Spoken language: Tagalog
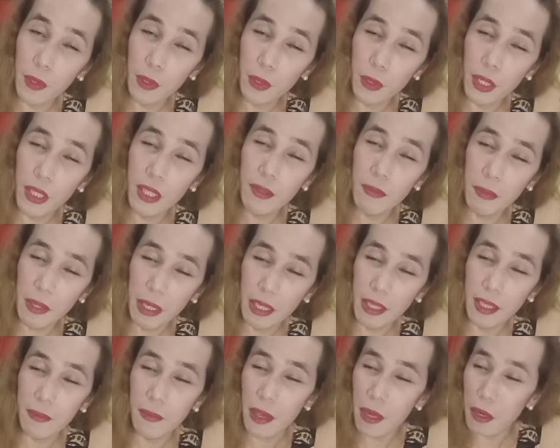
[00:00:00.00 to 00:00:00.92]
Pero it
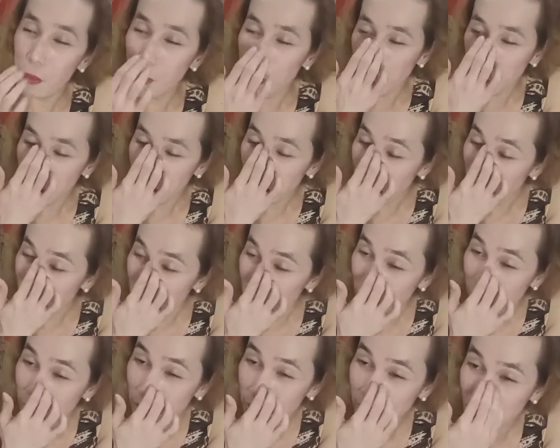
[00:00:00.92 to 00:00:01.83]
means meron pa rin tayong
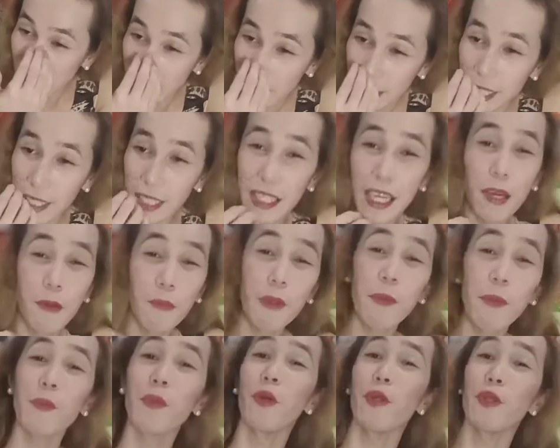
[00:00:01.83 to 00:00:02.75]
quarantine na
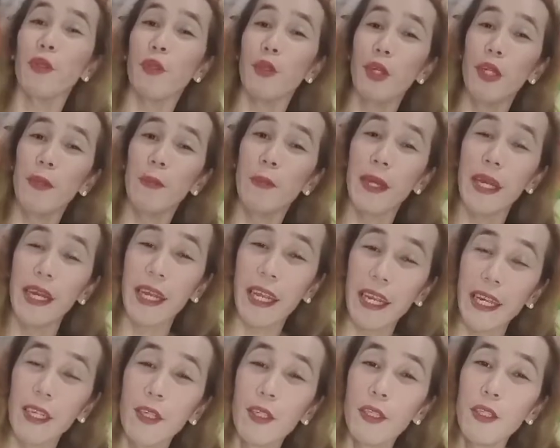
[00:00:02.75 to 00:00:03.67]
tinatawag, protocol pa rin.